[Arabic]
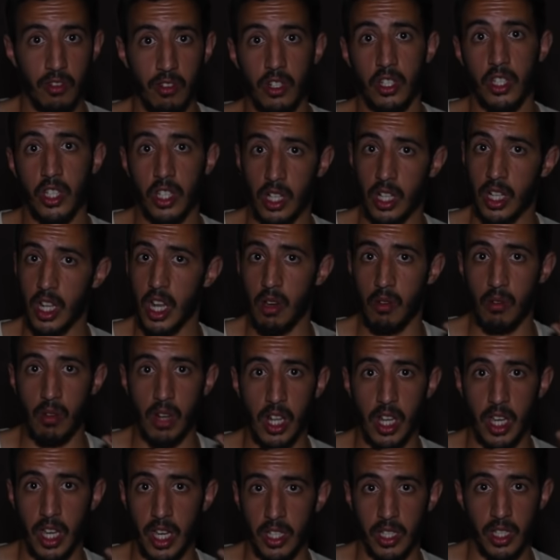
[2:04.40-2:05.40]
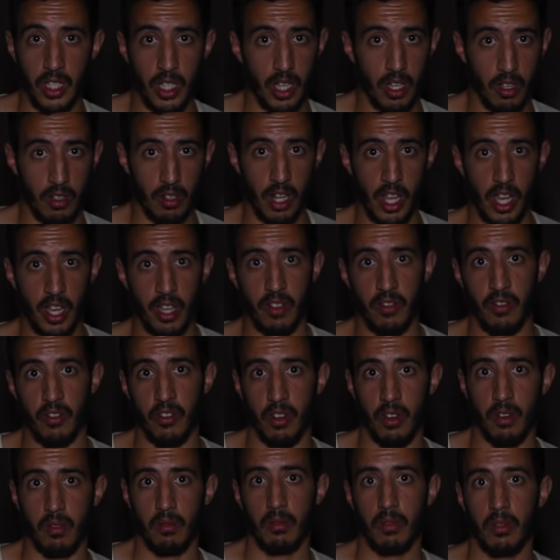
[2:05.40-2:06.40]
كلشي الله هو اللي غادي ياخذ الحق
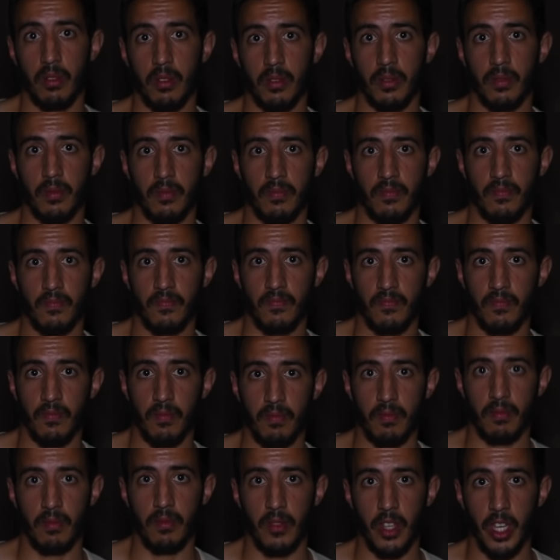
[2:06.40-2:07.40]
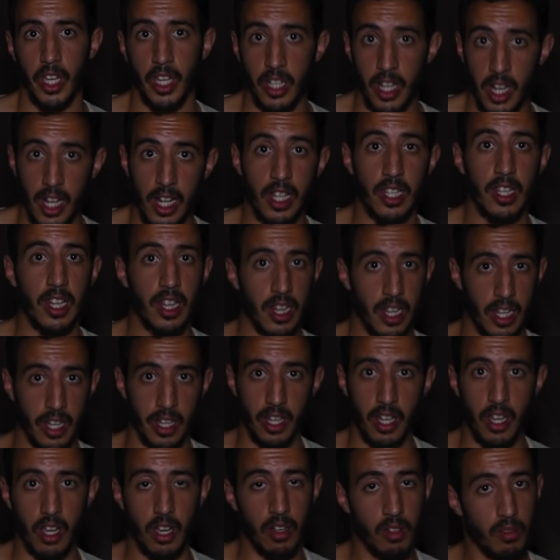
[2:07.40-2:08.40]
فيهم حنا اللي
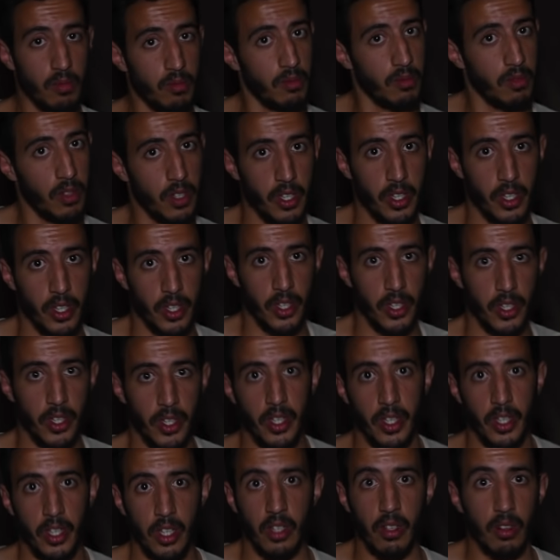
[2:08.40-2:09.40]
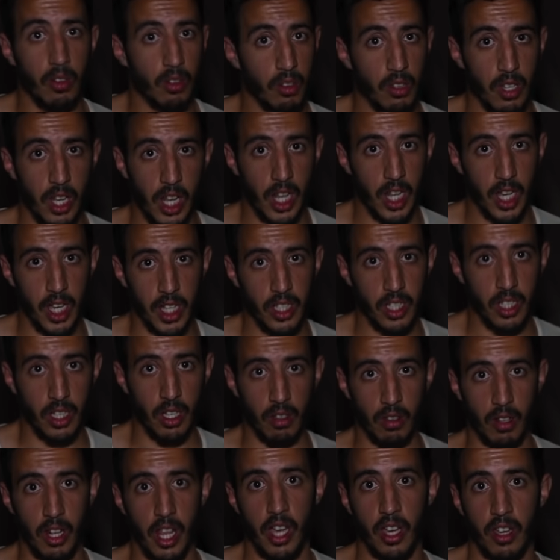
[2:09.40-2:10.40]
طلعناهم والله اللي غادي
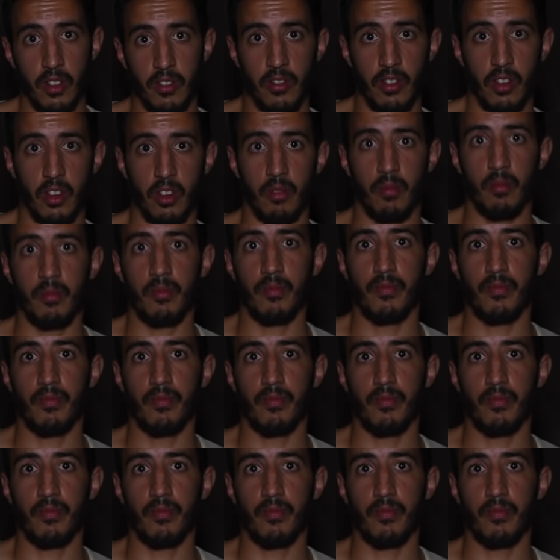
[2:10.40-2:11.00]
ياخذ الحق فيهم